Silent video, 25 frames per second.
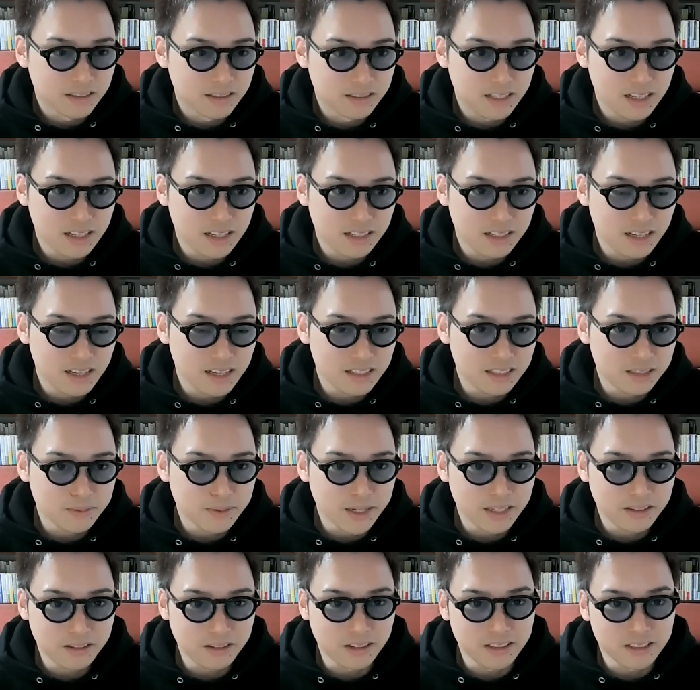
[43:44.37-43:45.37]
せいぜい1
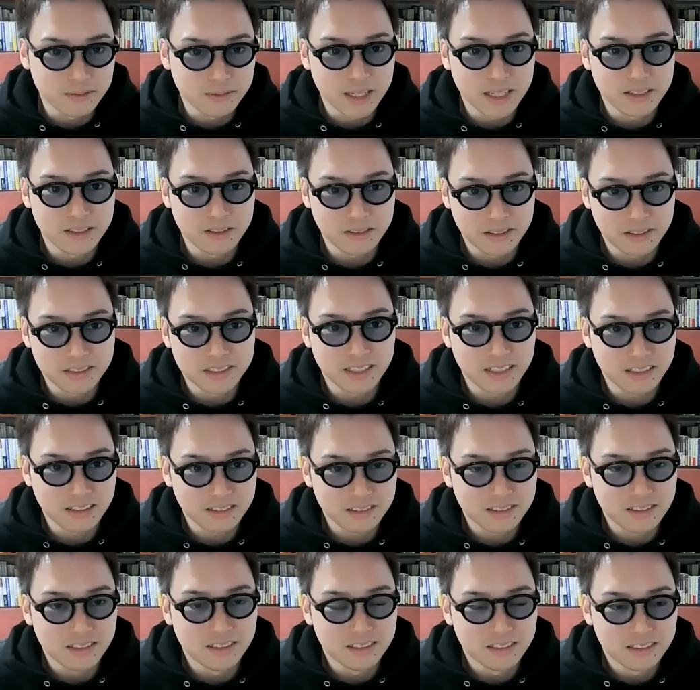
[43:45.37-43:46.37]
万円とか2万円とかじゃない
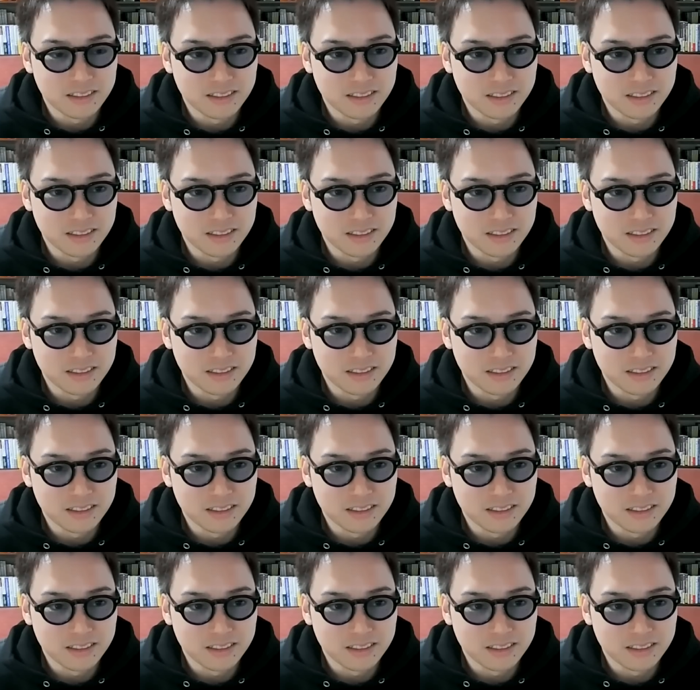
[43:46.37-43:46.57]
ですか。